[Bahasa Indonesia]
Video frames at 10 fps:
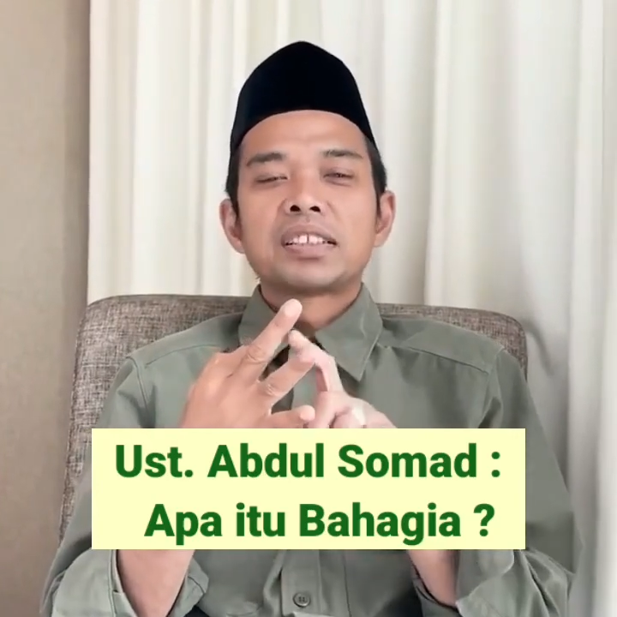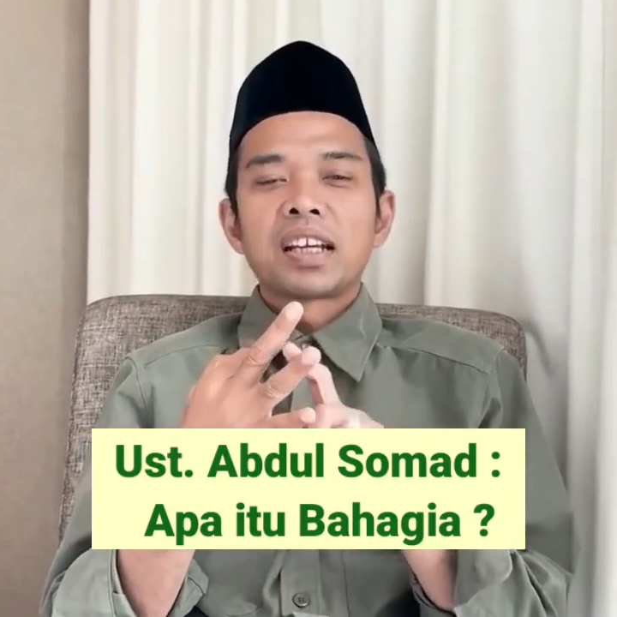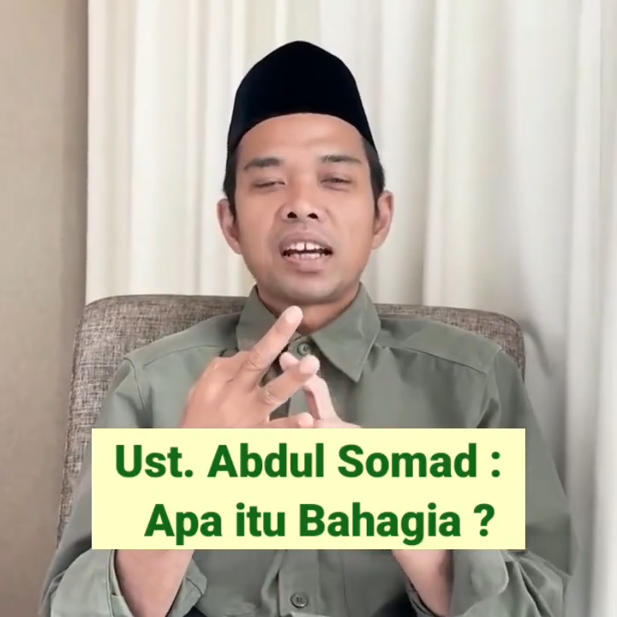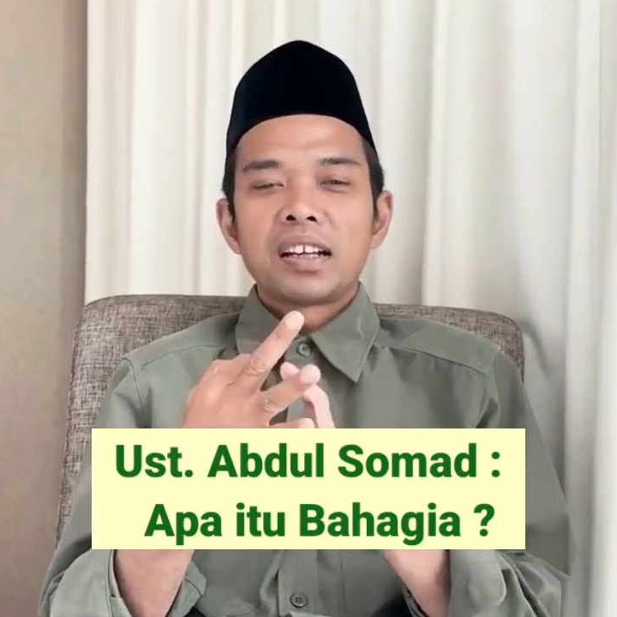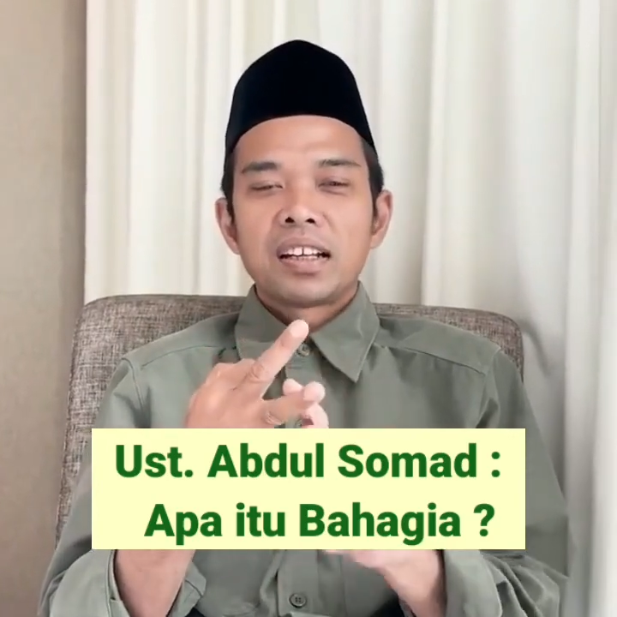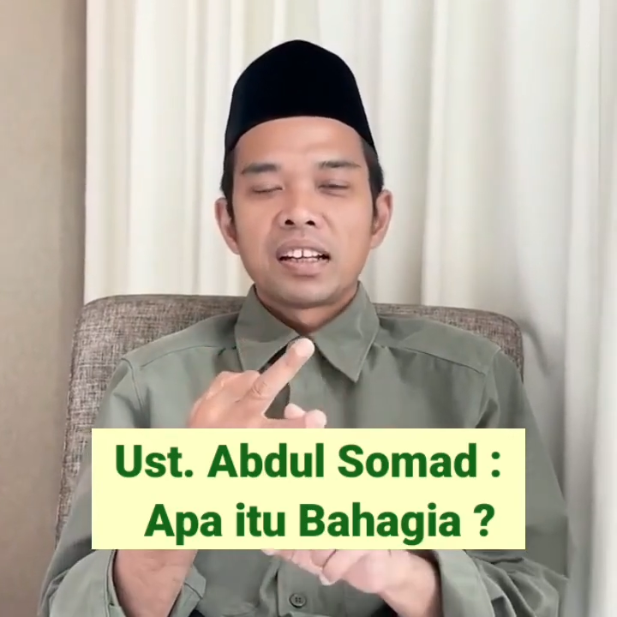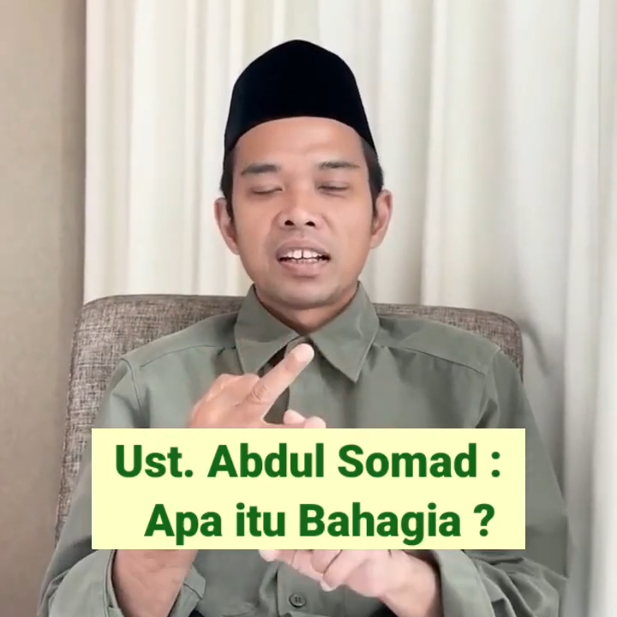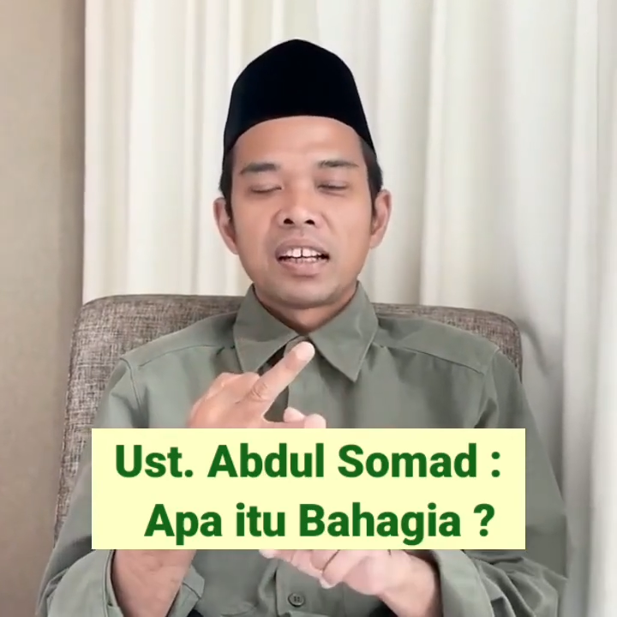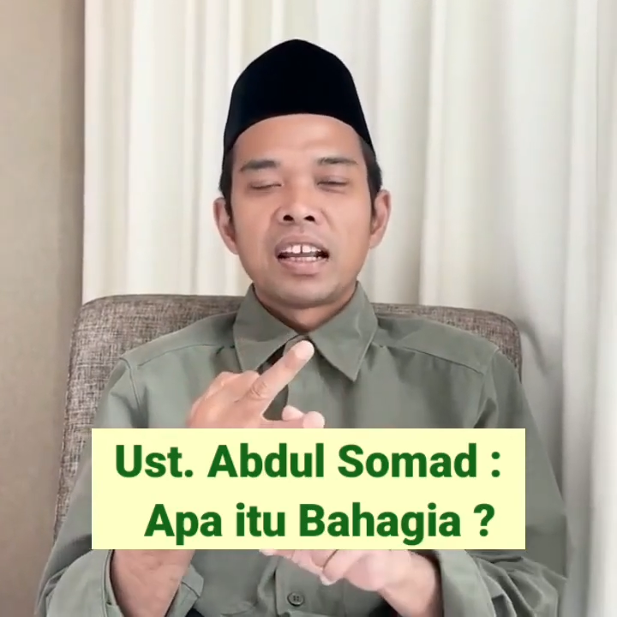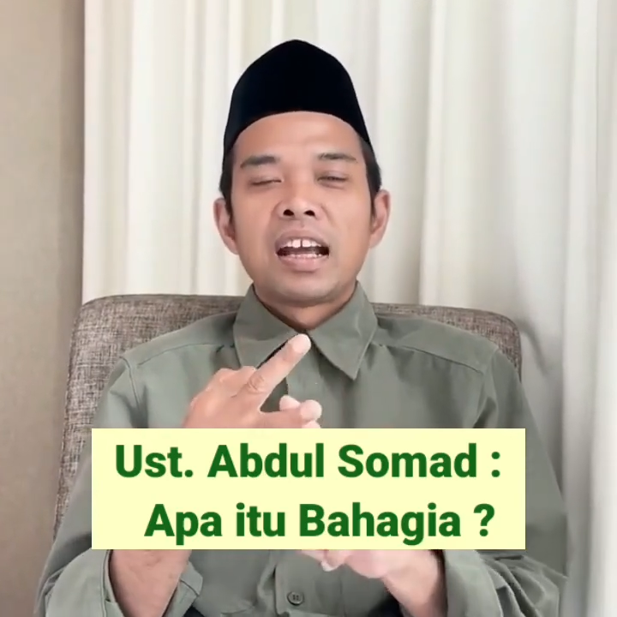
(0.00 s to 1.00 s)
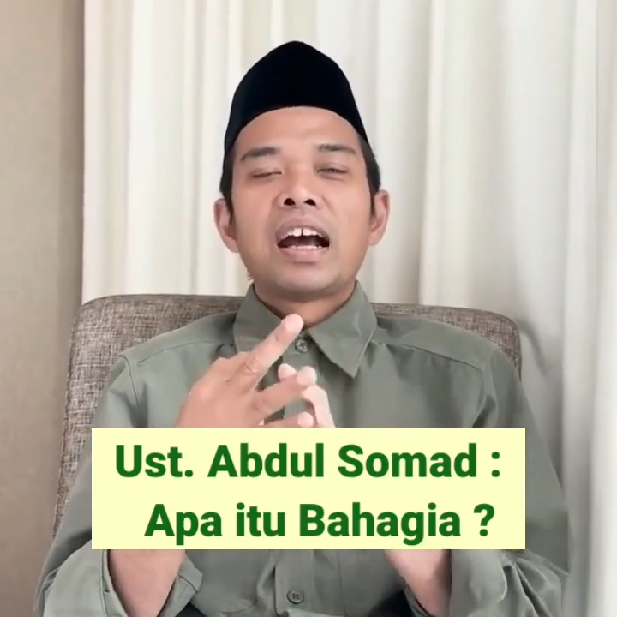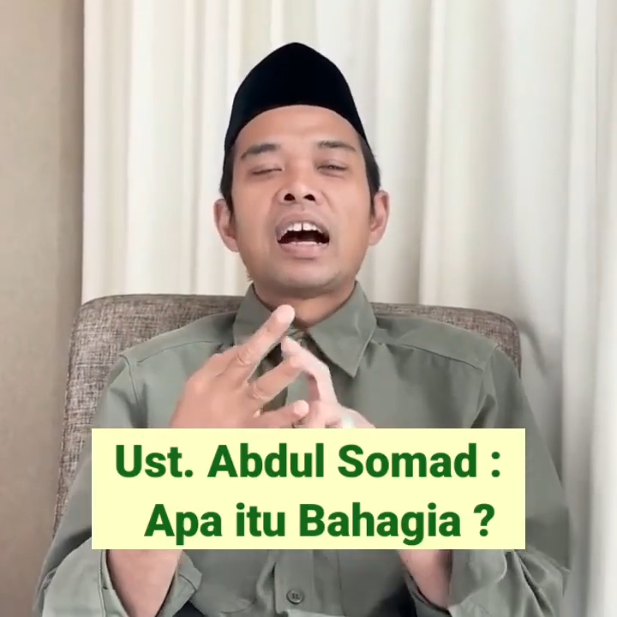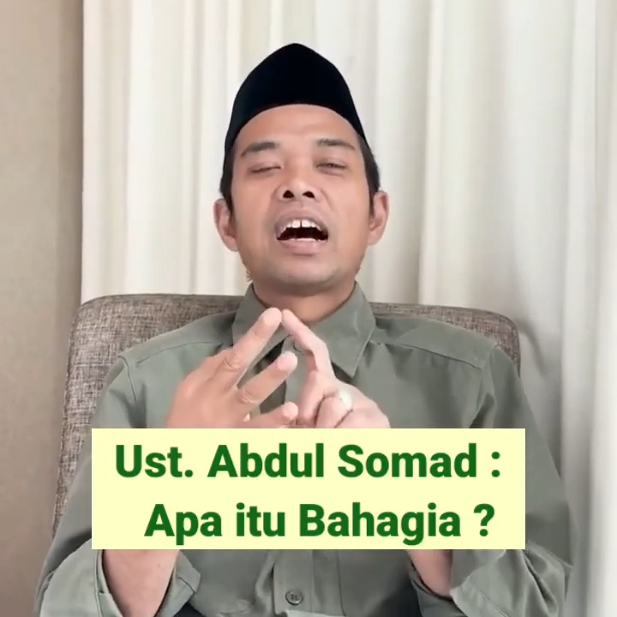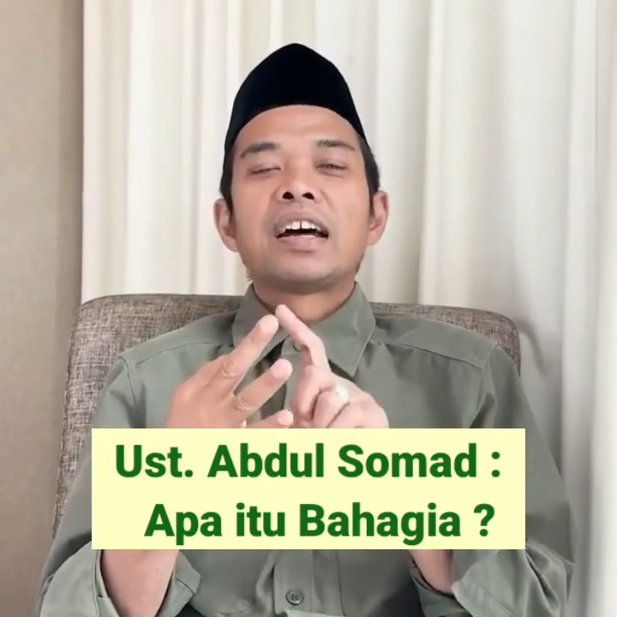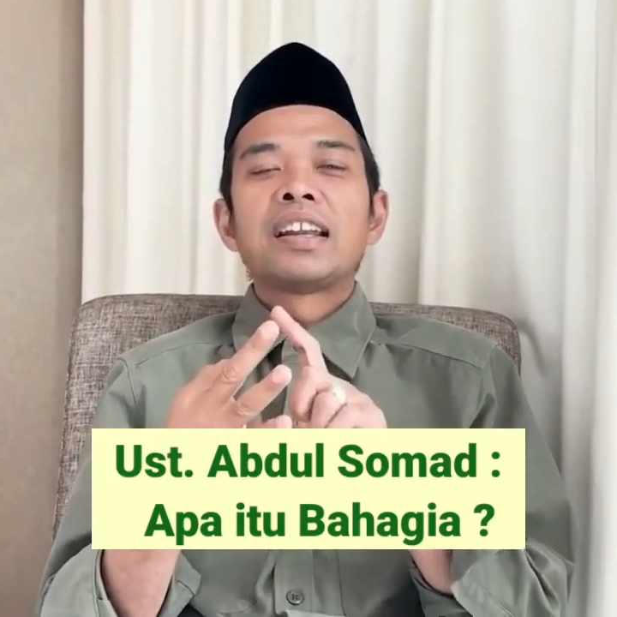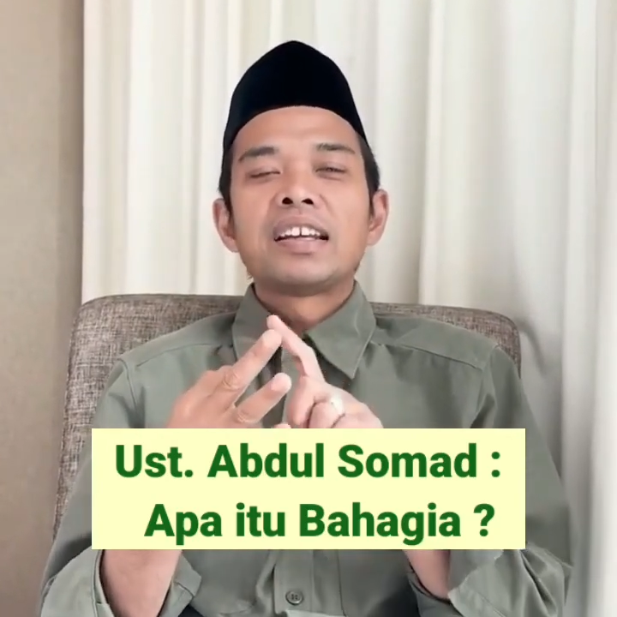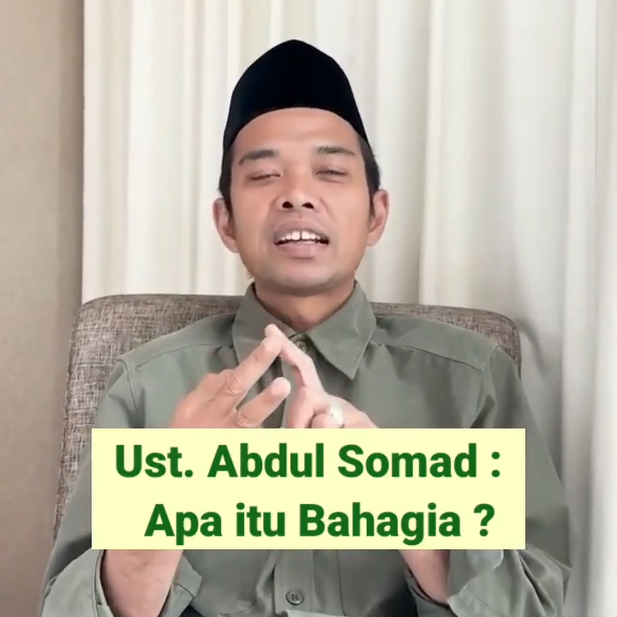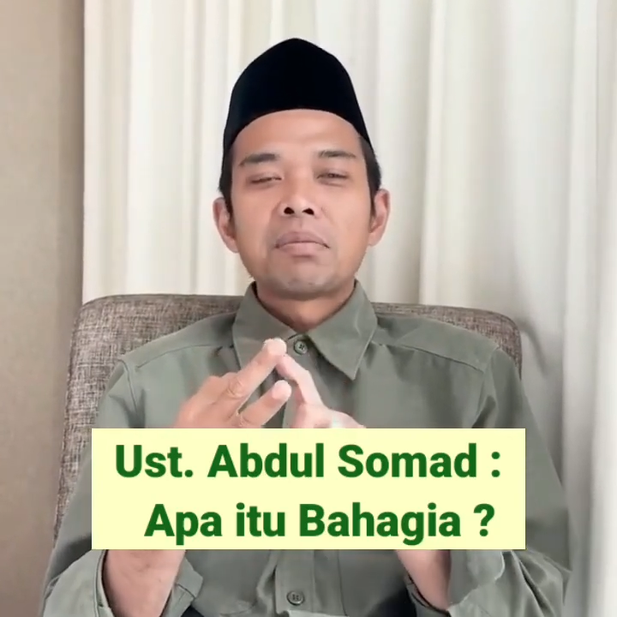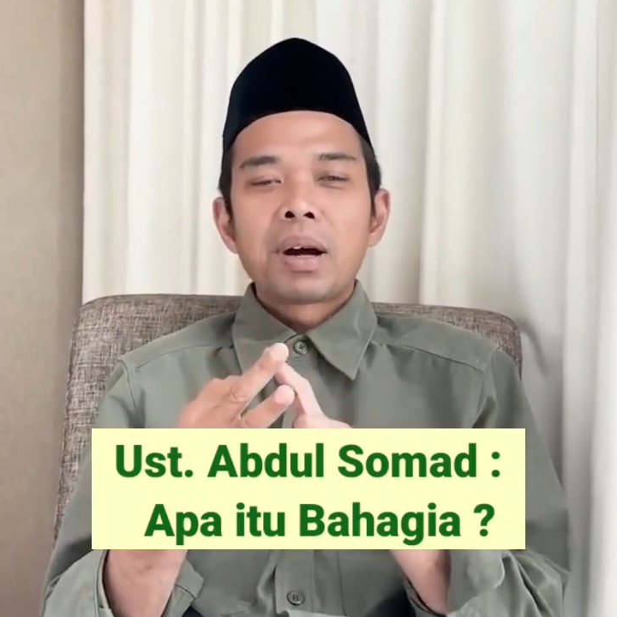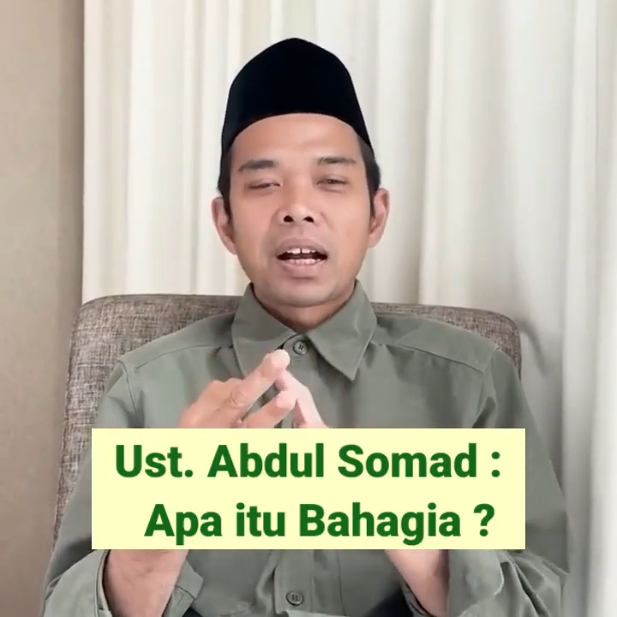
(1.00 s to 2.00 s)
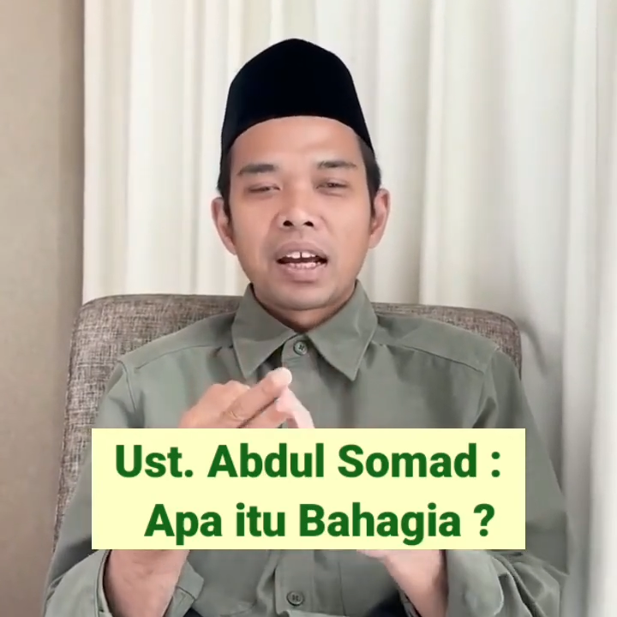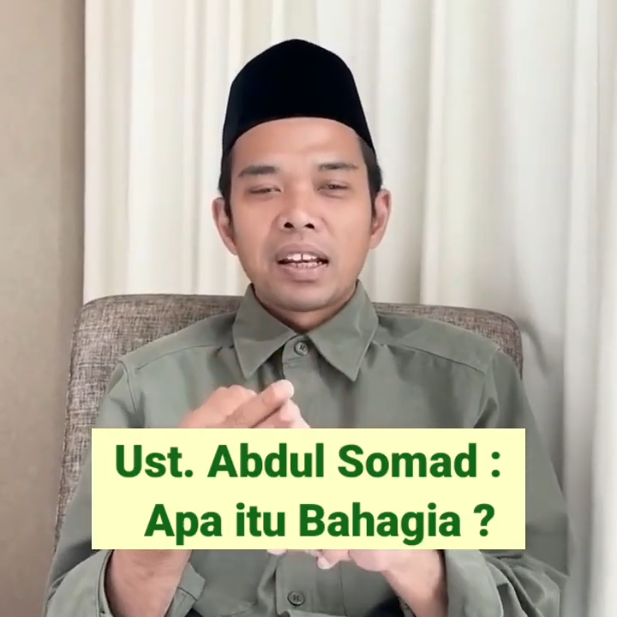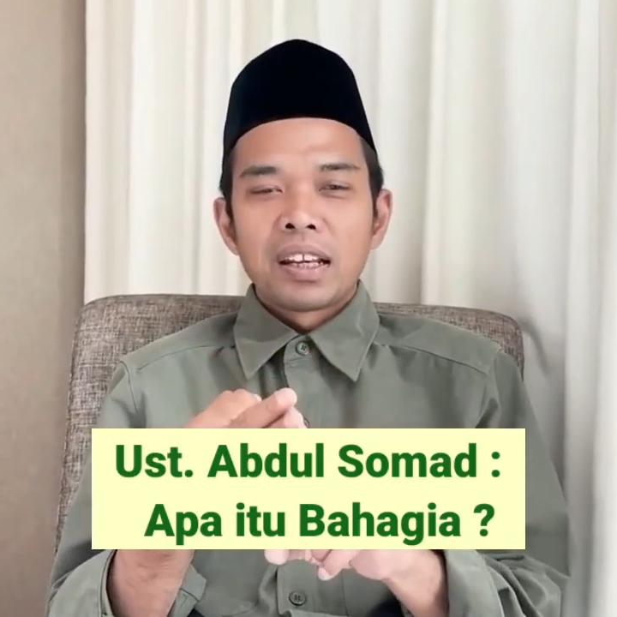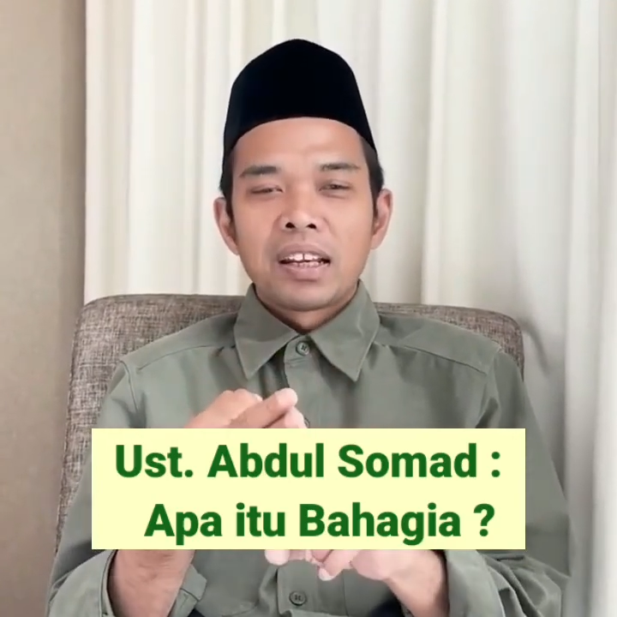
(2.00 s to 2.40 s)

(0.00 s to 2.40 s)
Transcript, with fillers: sehat, ada yang dimakan.